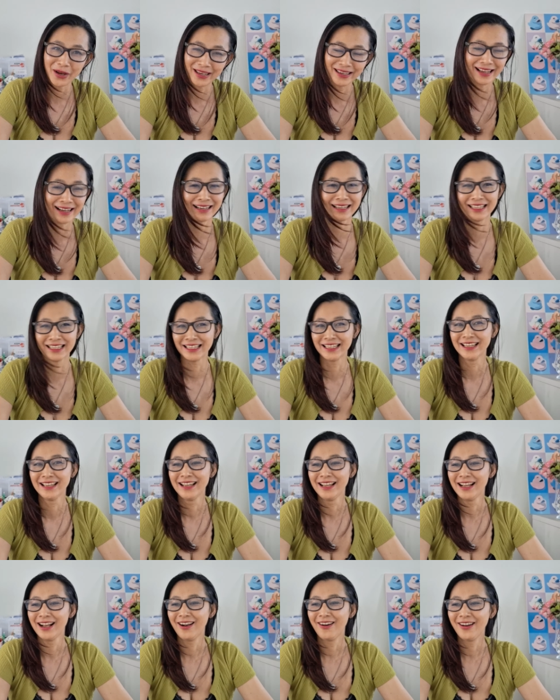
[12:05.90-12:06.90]
วยอย่างนี้
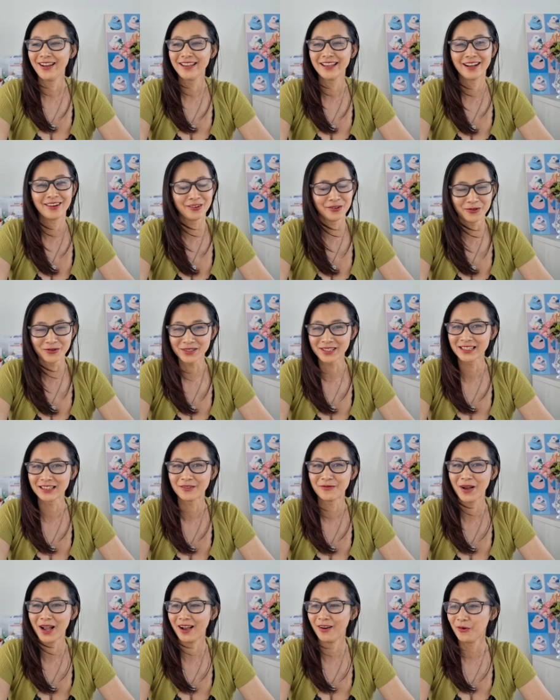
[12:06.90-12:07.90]
อ้อยยังรู้สึก
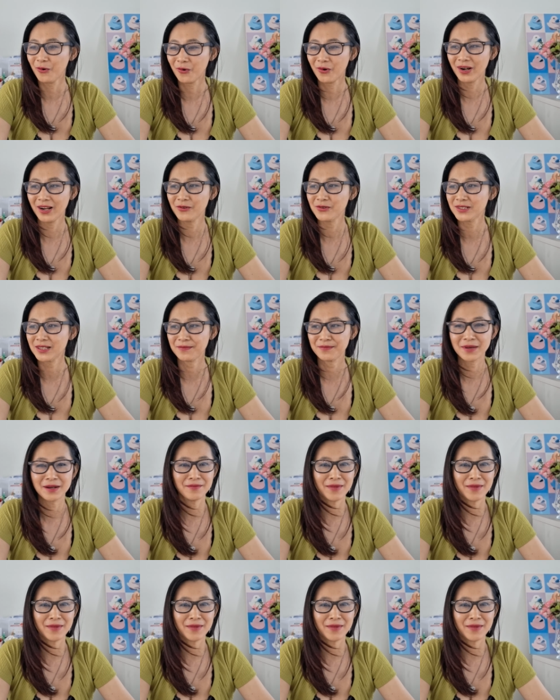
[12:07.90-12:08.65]
ว่าโอ้โหเราเจ็บ